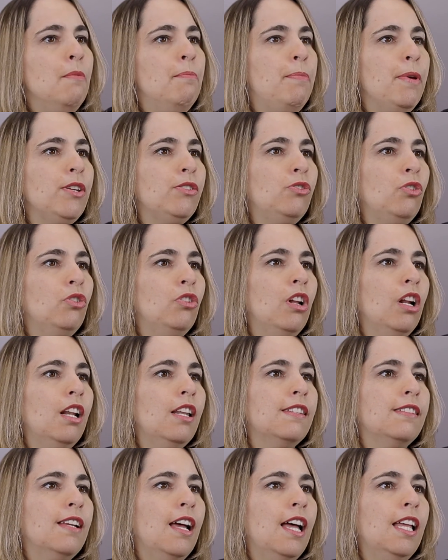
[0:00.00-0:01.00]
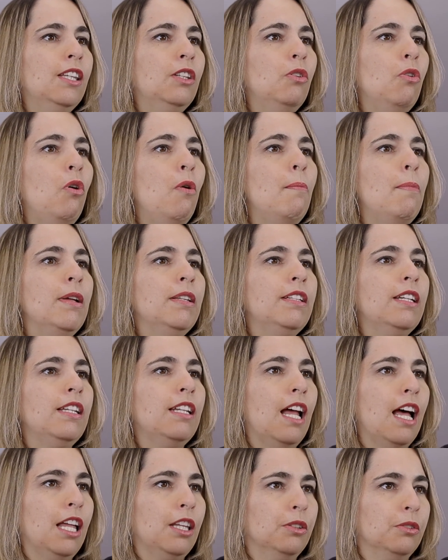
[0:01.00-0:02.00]
personalizado ou
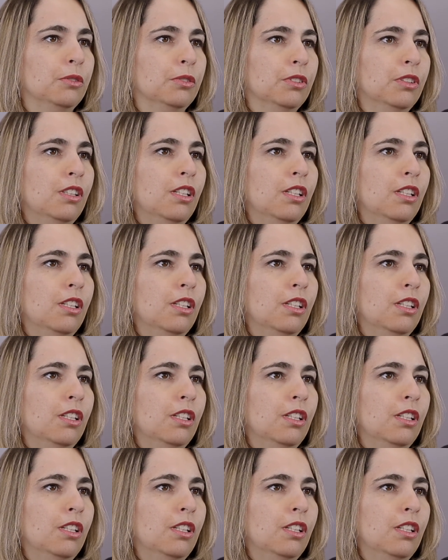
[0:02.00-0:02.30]
bandeirado.